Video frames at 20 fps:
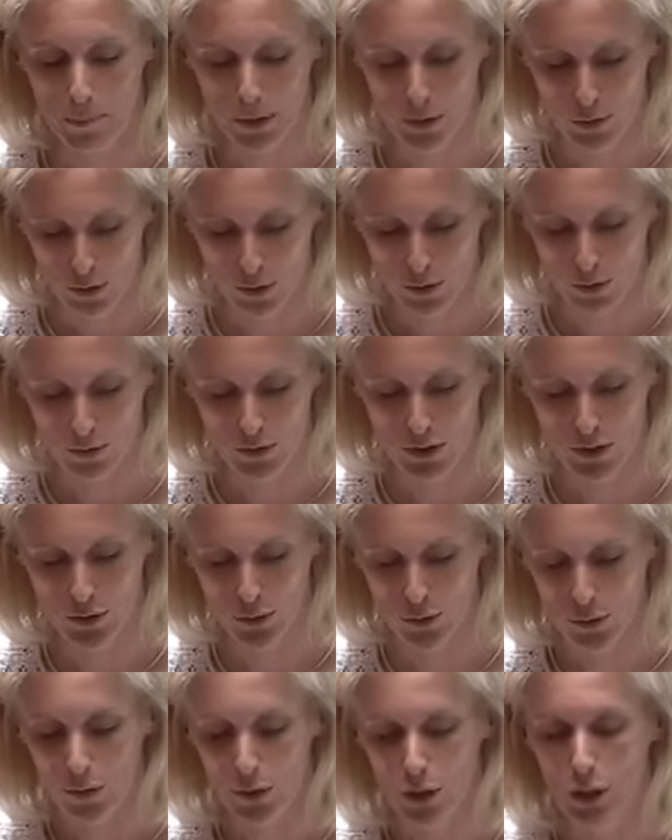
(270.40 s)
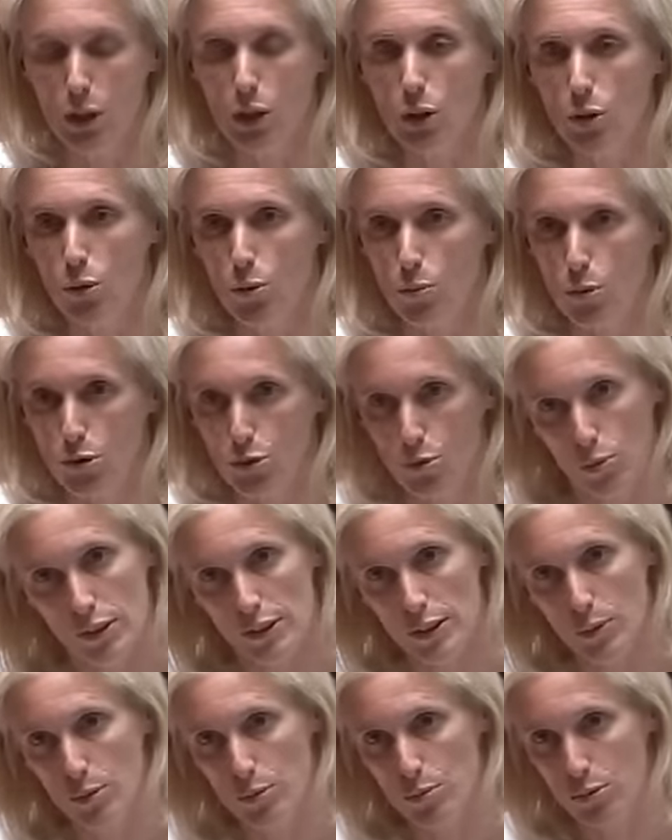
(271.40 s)
meilleures conditions aux
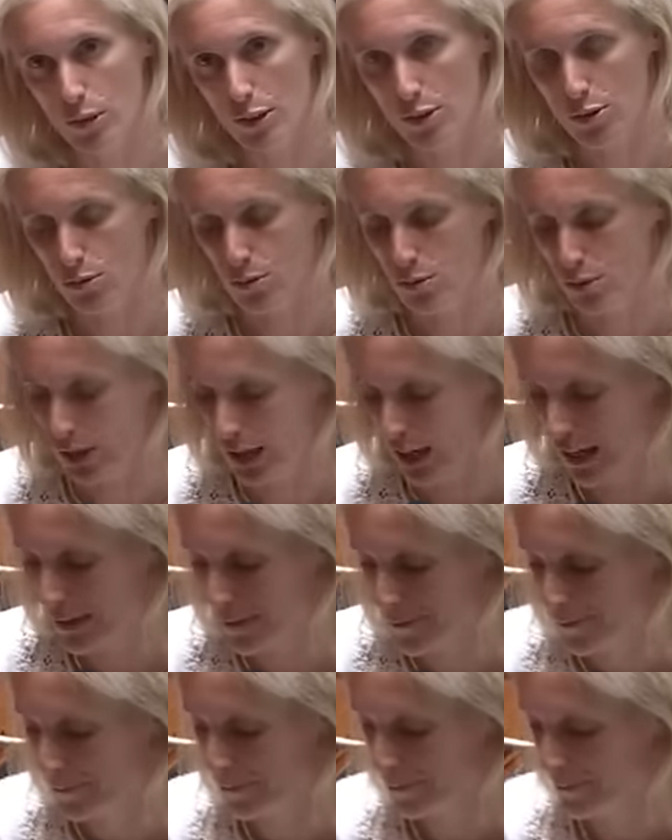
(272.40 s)
besoins des populations locales.